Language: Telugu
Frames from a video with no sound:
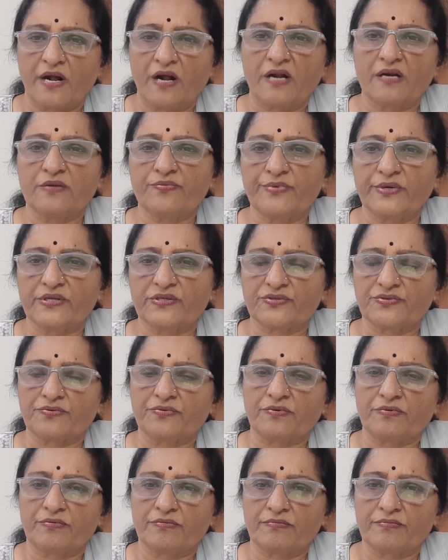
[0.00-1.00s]
ఆడపడుచు
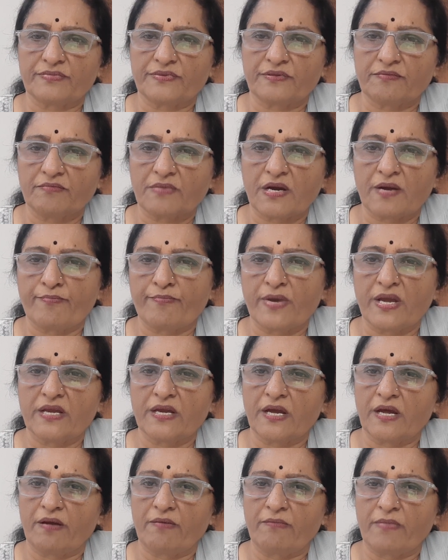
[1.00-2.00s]
మా
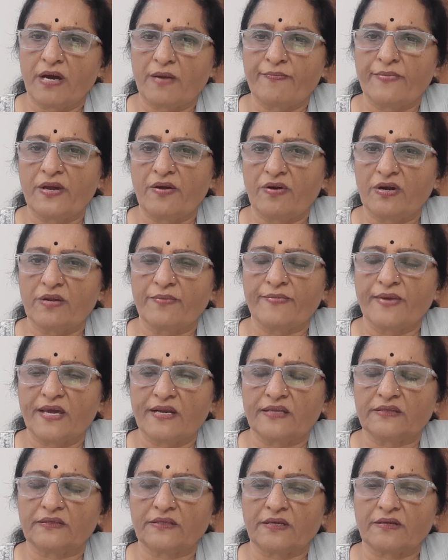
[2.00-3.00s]
అమ్మాయిగా మా అమ్మాయి వాళ్ళ
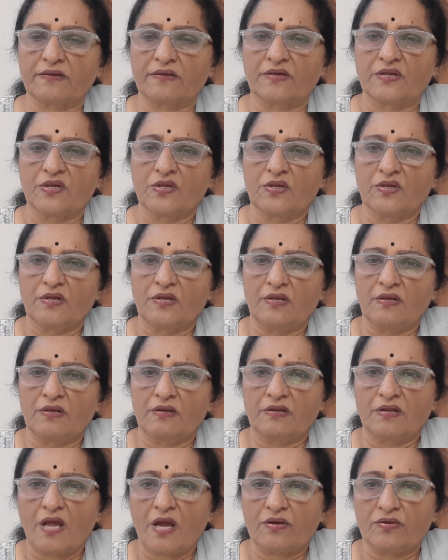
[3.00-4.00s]
మేనత్త
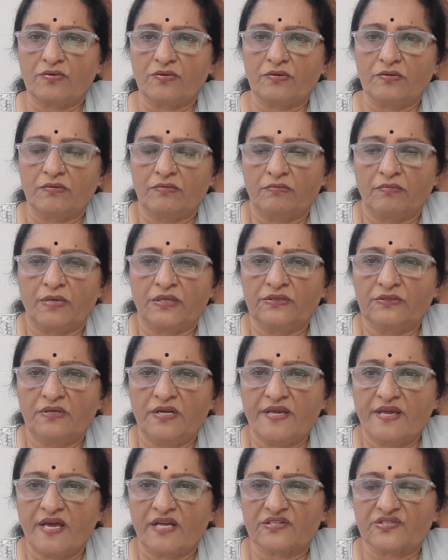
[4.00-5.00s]
నాకు
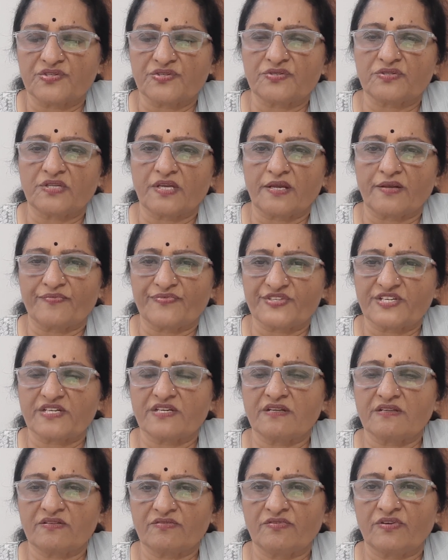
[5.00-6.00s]
మందులు వేయాల్సి వస్తే
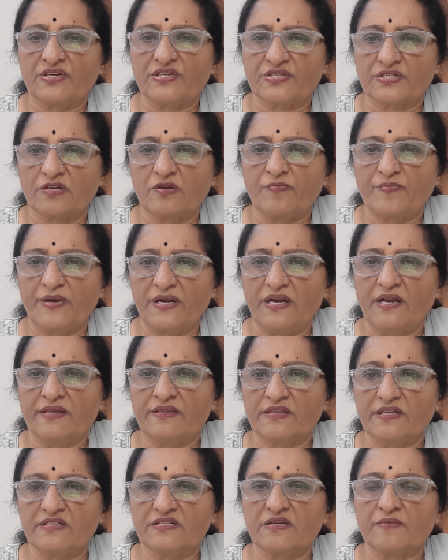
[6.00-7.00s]
చిన్న వయసులో
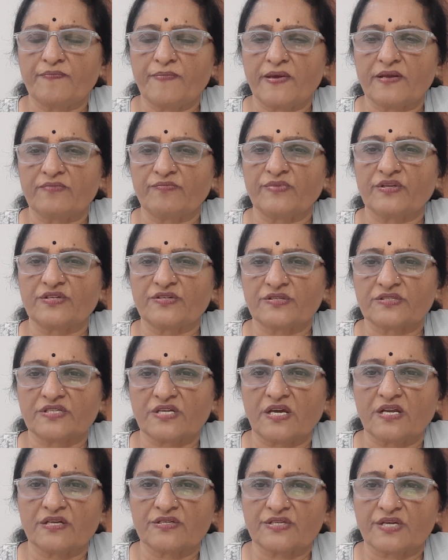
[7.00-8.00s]
పెళ్ళయిందని చెప్పాను మీకు
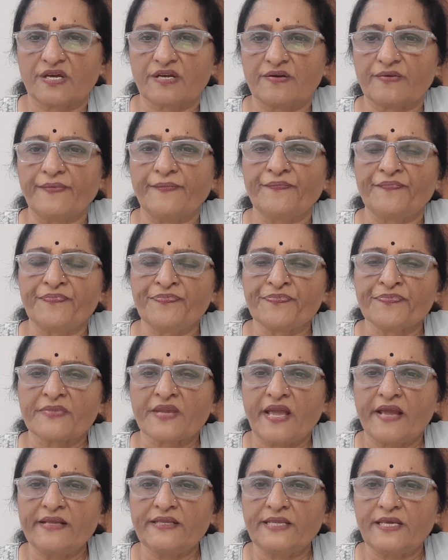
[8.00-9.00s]
చాలాసార్లు
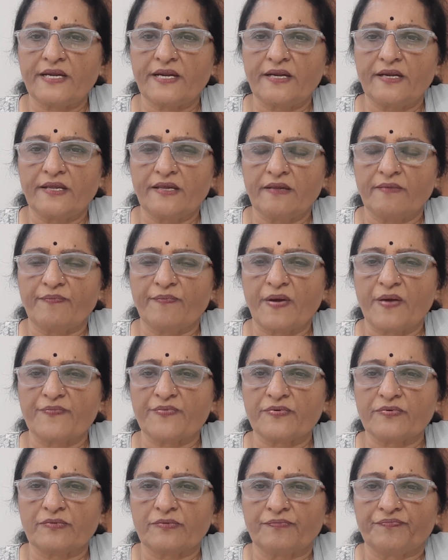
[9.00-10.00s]
అయితేనండి
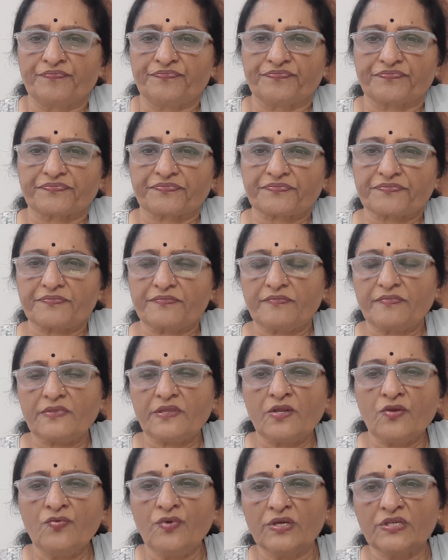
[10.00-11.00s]
పాపం
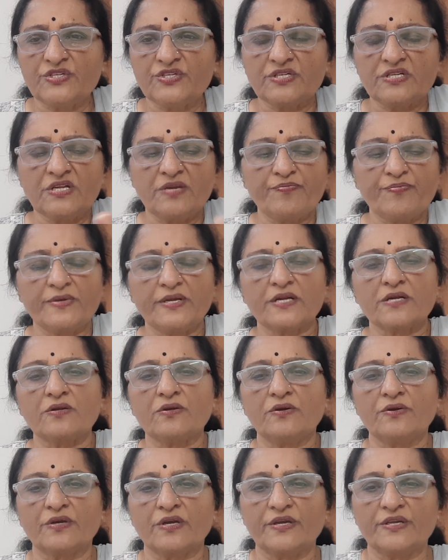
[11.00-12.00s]
ఒక చిన్న
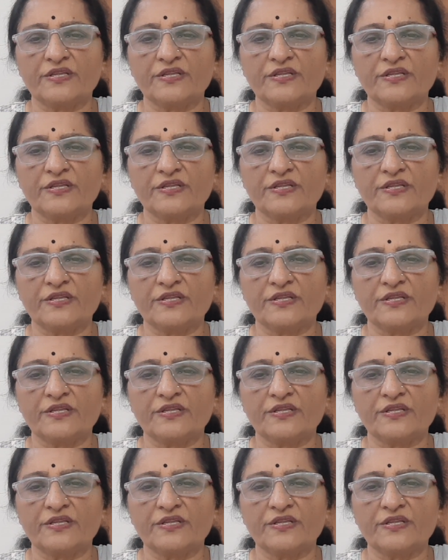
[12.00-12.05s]
ప్లేట్లో ఒక